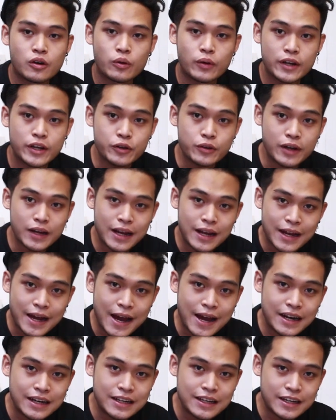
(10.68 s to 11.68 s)
วันนี้อยู่ในราย
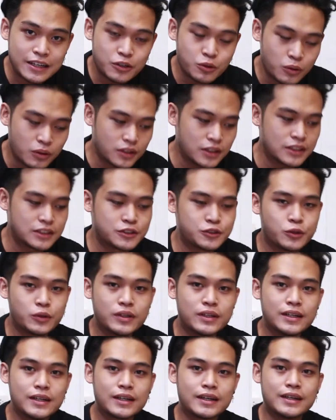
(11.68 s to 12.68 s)
การเลี้ยงด้วงหนึ่งศูน
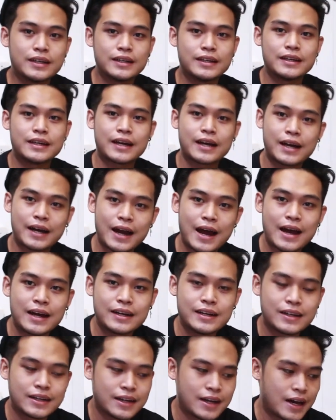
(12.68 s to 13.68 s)
ย์หนึ่งอีกครั้ง
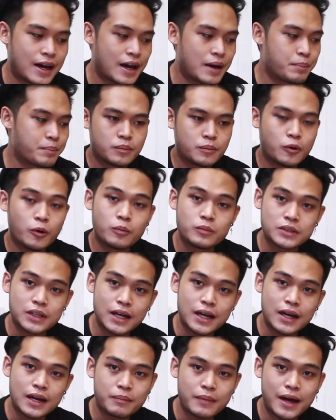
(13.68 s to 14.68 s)
หนึ่งนะครับผม
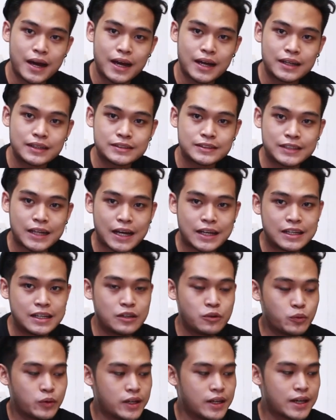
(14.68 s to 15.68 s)
จะมาสาธิ
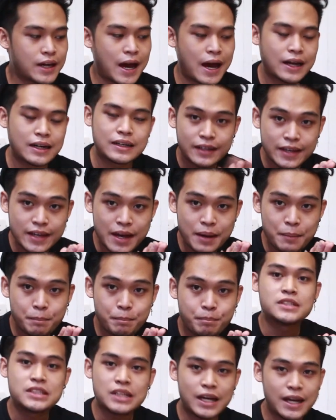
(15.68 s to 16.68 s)
ตวิธีการเตรียม
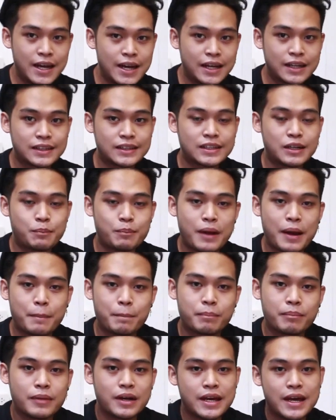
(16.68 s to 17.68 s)
เชื้อเห็ดสำหรับ
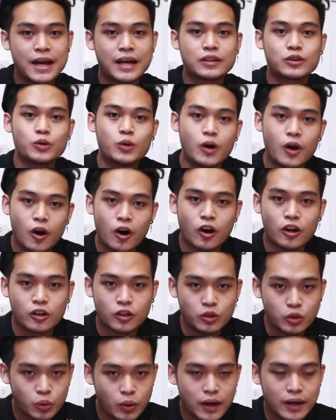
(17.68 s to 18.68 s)
เลี้ยงตัวอ่อน
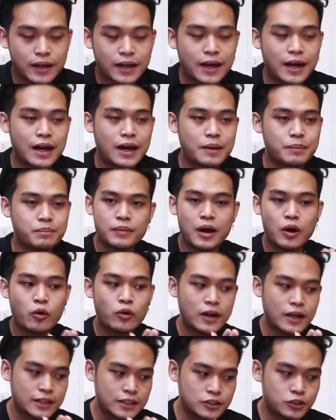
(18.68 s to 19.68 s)
ด้วงนะครับบางค
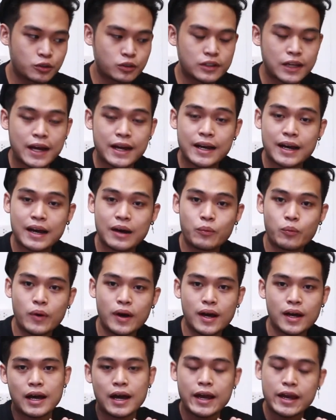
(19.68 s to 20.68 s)
นอาจจะสงสัยนะครับ
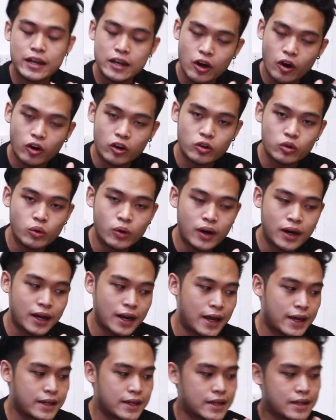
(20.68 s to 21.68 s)
ว่าให้หนอนด้วงอะ
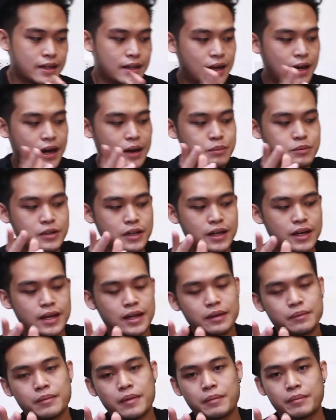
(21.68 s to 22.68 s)
ไรกินนะครับเชื้อ
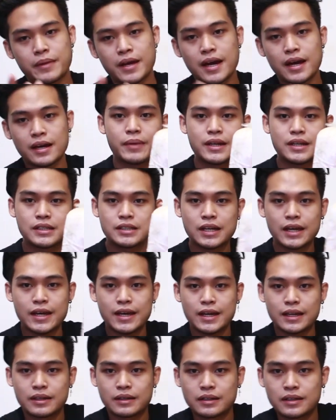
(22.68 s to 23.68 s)
เห็ดแบบเนี้ยเป็นเชื้อ
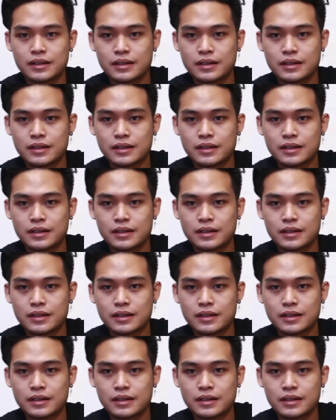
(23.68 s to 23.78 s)
เห็ด